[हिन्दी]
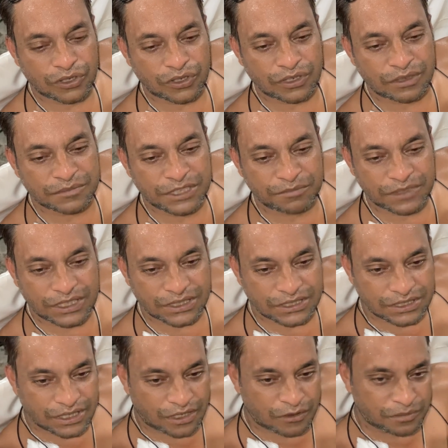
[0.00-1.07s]
तो कम से कम तीस
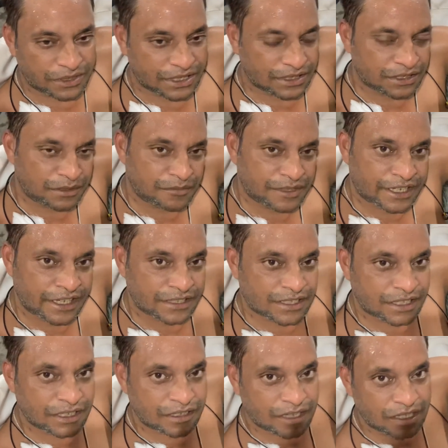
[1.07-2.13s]
हजार रूपए एक दिन में
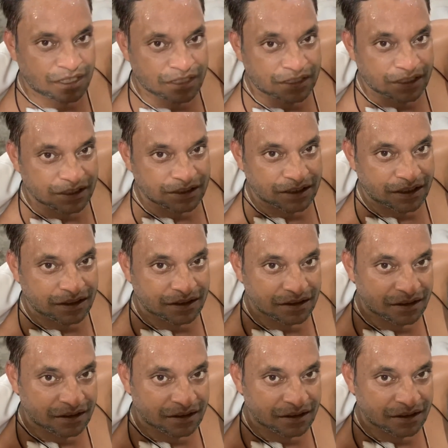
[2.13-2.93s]
टेस्ट के निकाल लेते हैं अगर